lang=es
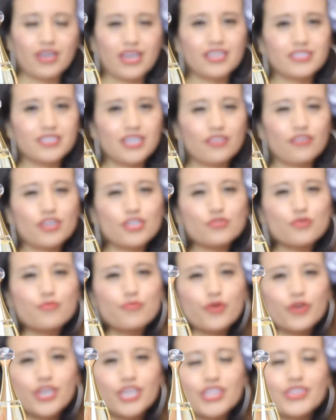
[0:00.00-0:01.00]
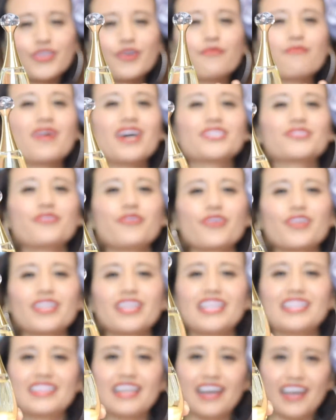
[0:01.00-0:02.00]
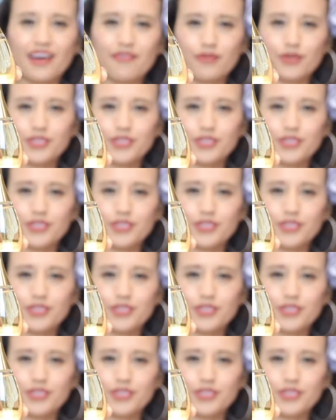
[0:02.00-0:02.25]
El yador es un poquito más gordita la